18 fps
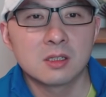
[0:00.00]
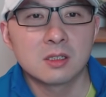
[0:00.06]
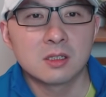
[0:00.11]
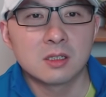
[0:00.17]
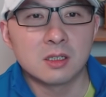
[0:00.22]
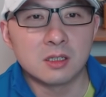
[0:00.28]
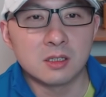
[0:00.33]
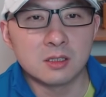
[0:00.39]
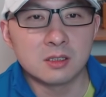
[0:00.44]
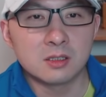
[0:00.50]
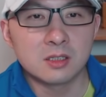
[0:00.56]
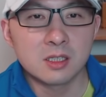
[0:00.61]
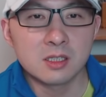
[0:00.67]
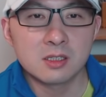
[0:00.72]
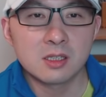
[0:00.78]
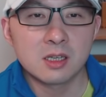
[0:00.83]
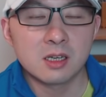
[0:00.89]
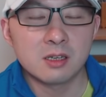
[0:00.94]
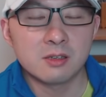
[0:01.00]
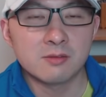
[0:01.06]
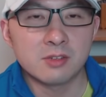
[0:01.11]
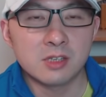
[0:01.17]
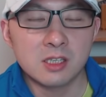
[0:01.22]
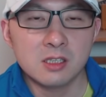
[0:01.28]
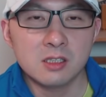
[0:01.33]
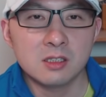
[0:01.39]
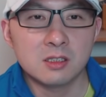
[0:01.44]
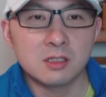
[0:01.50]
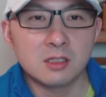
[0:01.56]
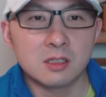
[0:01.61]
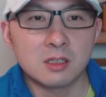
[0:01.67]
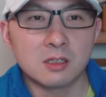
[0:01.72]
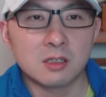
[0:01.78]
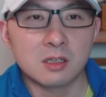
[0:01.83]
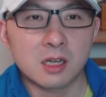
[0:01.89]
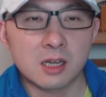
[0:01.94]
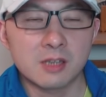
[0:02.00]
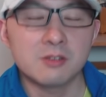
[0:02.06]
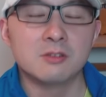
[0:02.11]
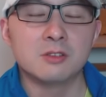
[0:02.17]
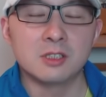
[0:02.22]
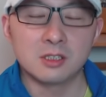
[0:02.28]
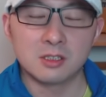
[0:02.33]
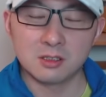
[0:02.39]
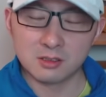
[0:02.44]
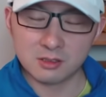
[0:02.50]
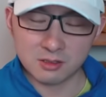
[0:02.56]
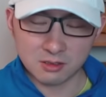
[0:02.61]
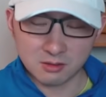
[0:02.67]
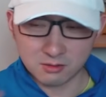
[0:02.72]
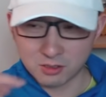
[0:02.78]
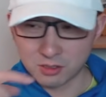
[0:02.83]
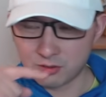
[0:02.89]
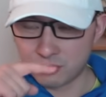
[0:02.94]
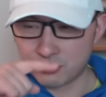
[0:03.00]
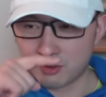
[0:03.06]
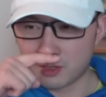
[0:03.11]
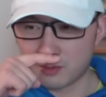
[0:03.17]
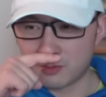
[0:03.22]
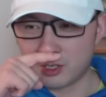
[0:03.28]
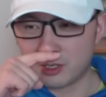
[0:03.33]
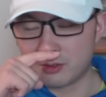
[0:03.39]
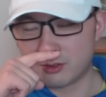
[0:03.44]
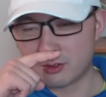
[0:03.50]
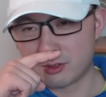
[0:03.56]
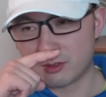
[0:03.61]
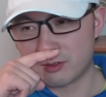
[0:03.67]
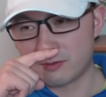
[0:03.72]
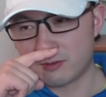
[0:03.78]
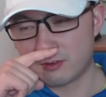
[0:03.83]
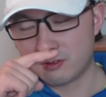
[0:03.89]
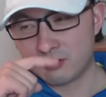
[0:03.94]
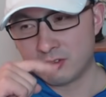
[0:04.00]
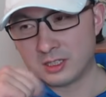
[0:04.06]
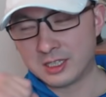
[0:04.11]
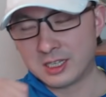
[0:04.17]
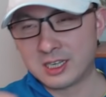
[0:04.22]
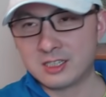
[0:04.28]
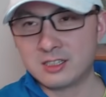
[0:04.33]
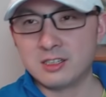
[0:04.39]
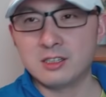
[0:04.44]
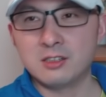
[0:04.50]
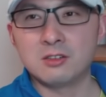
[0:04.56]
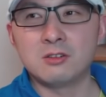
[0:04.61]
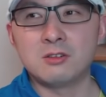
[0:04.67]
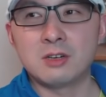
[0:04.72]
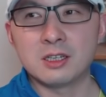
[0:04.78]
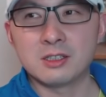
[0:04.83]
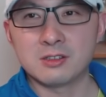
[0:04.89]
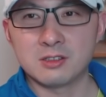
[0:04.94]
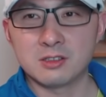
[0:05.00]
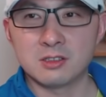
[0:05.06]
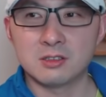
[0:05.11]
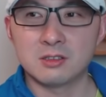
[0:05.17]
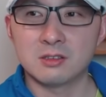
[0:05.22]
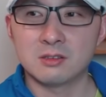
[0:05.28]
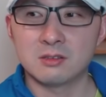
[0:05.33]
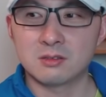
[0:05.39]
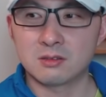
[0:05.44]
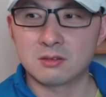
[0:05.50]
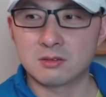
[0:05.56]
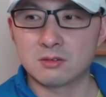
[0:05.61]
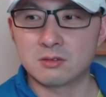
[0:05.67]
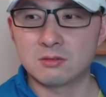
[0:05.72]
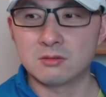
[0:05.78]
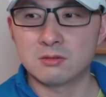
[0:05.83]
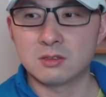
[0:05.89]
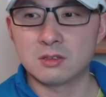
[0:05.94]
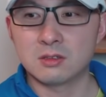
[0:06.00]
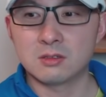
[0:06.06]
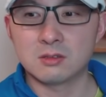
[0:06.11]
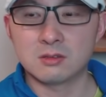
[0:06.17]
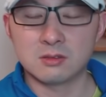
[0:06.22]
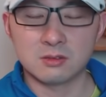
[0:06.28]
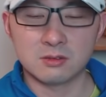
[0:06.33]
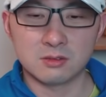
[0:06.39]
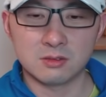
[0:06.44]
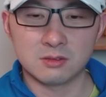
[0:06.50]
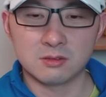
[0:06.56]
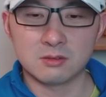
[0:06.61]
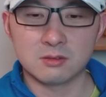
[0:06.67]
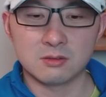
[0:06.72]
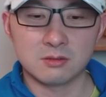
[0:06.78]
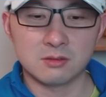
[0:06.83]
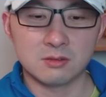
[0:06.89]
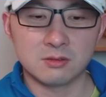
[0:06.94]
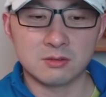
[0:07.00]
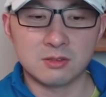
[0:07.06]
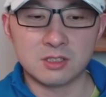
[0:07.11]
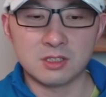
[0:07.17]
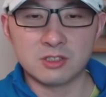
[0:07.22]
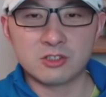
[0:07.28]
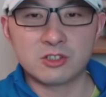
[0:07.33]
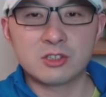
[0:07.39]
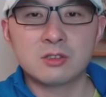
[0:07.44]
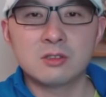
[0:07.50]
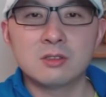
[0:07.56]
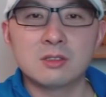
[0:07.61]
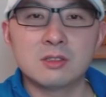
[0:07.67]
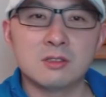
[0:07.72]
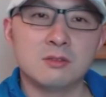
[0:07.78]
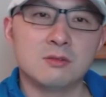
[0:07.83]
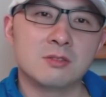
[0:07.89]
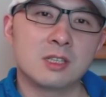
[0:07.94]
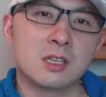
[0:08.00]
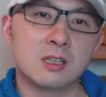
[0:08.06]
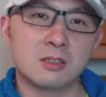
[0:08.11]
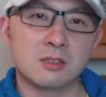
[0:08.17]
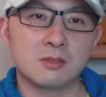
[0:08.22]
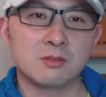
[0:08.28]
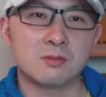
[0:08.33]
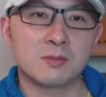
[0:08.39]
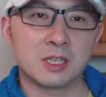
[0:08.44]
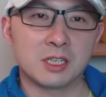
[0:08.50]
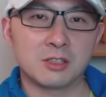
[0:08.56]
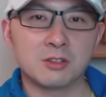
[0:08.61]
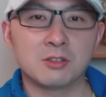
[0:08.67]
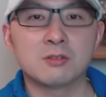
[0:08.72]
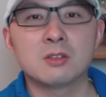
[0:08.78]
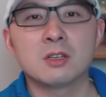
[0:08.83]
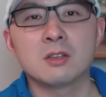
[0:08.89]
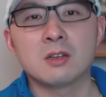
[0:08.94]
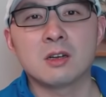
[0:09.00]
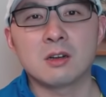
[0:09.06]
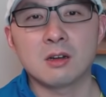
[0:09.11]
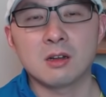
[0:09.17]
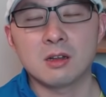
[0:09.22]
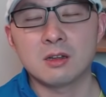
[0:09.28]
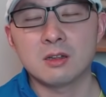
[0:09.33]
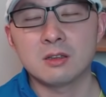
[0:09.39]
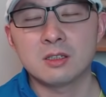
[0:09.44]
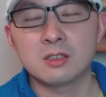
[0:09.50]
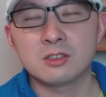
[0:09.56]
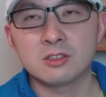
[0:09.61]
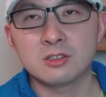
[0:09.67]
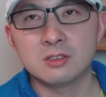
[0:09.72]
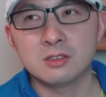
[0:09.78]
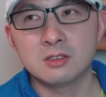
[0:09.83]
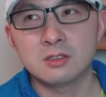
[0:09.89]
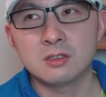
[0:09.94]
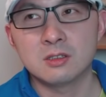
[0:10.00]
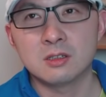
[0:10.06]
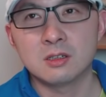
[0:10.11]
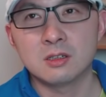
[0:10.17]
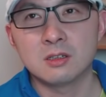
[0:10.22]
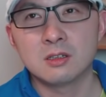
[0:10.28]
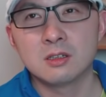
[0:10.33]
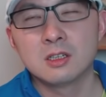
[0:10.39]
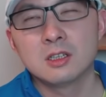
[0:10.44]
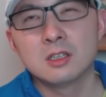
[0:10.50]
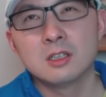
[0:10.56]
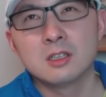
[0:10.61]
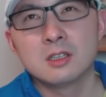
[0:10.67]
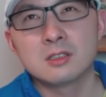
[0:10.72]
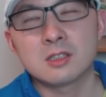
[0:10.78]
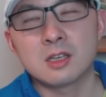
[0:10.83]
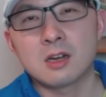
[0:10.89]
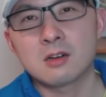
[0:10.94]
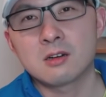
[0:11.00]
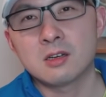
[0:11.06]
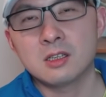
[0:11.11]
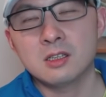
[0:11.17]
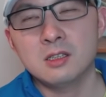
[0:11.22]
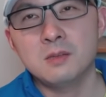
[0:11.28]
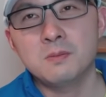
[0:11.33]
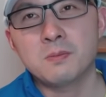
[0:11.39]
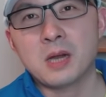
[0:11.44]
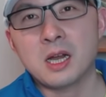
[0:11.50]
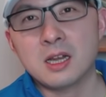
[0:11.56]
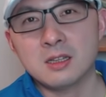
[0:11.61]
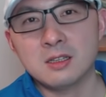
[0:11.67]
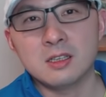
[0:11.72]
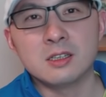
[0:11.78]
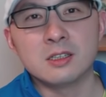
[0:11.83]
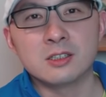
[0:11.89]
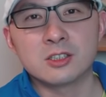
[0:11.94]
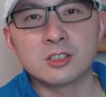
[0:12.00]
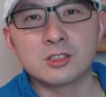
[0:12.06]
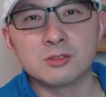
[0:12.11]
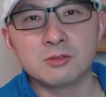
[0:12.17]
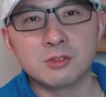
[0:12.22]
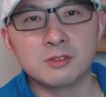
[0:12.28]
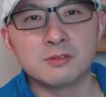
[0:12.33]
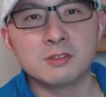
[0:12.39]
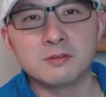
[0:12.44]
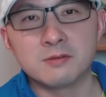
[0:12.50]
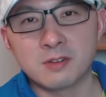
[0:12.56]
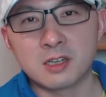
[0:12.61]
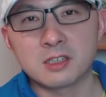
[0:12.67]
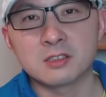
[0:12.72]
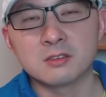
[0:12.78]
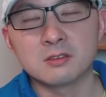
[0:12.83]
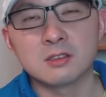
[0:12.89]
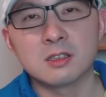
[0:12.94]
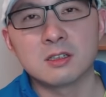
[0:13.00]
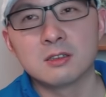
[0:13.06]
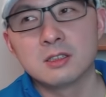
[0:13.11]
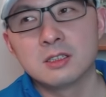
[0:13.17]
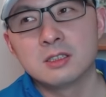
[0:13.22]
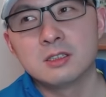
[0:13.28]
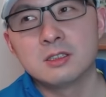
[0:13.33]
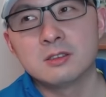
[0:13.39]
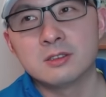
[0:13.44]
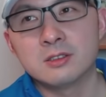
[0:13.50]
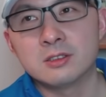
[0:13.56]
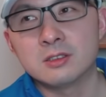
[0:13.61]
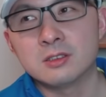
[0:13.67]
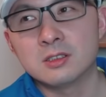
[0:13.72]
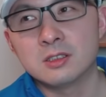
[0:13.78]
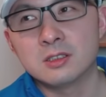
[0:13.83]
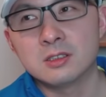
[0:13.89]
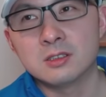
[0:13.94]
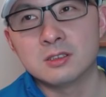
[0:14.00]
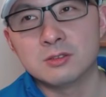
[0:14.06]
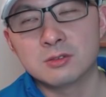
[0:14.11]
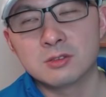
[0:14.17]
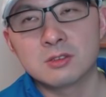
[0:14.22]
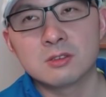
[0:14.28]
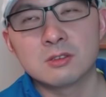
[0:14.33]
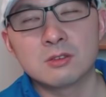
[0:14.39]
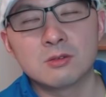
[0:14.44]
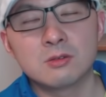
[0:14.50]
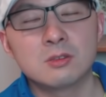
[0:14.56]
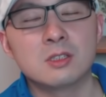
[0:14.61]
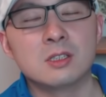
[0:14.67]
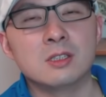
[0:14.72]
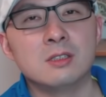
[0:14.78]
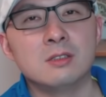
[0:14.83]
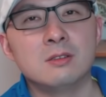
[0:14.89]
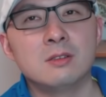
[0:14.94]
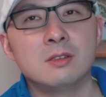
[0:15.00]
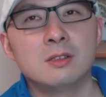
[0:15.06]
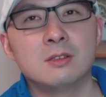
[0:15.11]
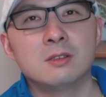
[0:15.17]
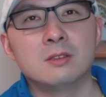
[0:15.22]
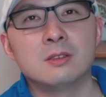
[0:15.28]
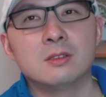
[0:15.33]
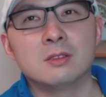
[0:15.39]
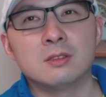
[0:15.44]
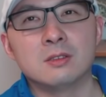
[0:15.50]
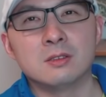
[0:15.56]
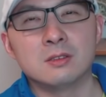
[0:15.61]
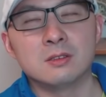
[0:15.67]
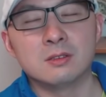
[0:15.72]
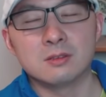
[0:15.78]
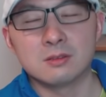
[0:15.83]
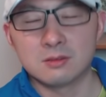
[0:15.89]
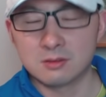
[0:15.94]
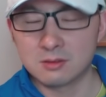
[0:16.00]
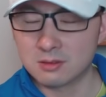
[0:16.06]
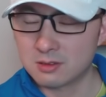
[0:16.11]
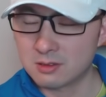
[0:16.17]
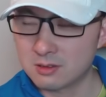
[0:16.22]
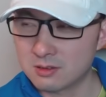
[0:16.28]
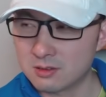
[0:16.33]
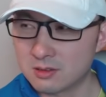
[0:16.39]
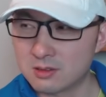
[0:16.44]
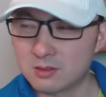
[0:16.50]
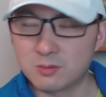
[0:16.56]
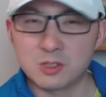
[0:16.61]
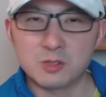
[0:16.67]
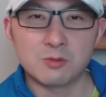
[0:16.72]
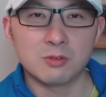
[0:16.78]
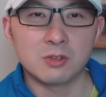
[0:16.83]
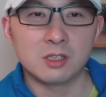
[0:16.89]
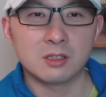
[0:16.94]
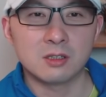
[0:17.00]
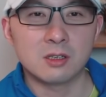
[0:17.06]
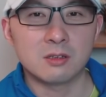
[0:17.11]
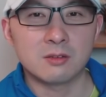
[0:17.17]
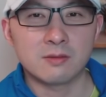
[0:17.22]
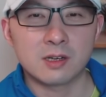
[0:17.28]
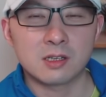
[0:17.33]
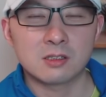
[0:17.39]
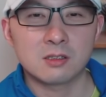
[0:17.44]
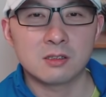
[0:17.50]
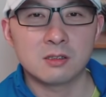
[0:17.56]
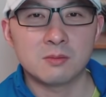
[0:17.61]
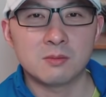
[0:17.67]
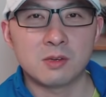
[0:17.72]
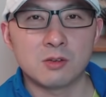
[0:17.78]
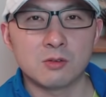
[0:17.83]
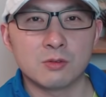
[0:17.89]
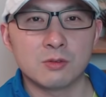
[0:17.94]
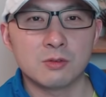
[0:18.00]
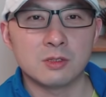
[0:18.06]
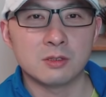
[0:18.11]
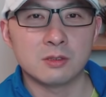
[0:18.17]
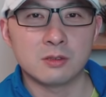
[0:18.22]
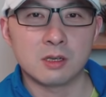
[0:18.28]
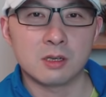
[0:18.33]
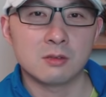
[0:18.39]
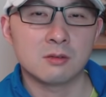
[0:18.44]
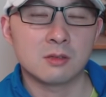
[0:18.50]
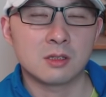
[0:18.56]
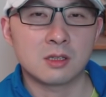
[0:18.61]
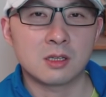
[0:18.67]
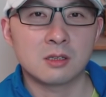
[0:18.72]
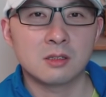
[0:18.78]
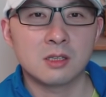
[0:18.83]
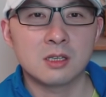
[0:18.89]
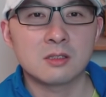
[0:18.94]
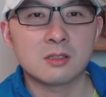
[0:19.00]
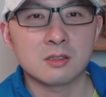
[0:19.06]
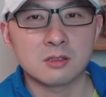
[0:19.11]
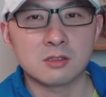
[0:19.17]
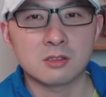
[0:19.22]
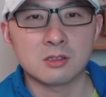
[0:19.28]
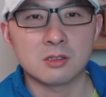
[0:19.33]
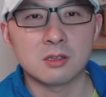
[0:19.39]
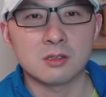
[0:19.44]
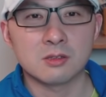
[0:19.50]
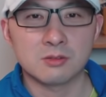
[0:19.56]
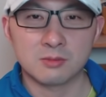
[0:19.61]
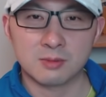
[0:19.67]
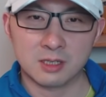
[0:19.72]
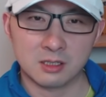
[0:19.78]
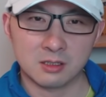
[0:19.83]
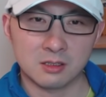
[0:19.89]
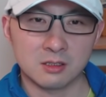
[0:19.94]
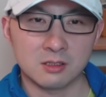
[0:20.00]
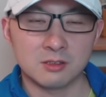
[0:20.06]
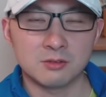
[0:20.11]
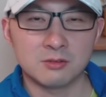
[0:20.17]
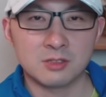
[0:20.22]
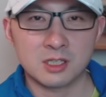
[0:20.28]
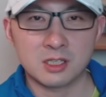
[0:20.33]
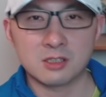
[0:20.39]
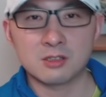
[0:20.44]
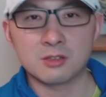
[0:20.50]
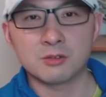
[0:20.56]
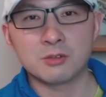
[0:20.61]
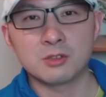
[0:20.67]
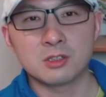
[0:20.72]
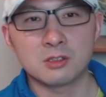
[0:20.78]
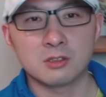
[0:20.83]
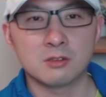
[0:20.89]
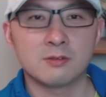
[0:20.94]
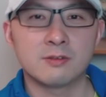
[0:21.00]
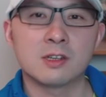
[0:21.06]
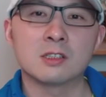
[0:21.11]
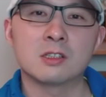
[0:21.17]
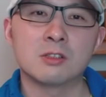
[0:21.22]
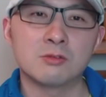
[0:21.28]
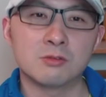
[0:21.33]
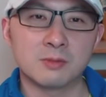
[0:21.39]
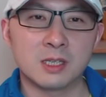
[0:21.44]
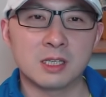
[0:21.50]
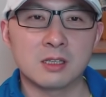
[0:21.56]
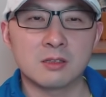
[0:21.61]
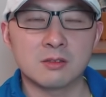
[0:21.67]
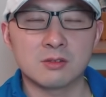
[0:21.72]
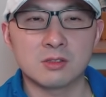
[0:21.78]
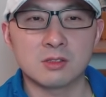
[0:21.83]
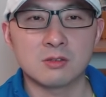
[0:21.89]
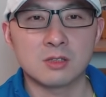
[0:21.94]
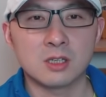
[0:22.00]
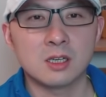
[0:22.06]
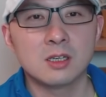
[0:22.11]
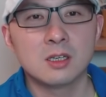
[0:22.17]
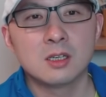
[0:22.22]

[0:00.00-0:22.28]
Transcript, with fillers: 呃，现在唯一一个还有一个叫偷选票，就是佛罗里达街头啊，几个工呃有有有几车子邮件把它丢到那儿了。那是一个在二零一八年十月份发生的，那是一个邮政工人。呃，是什么与领导发生了矛盾，然后当天辞职了，就把那个邮件小推车都放在路边，他就走了。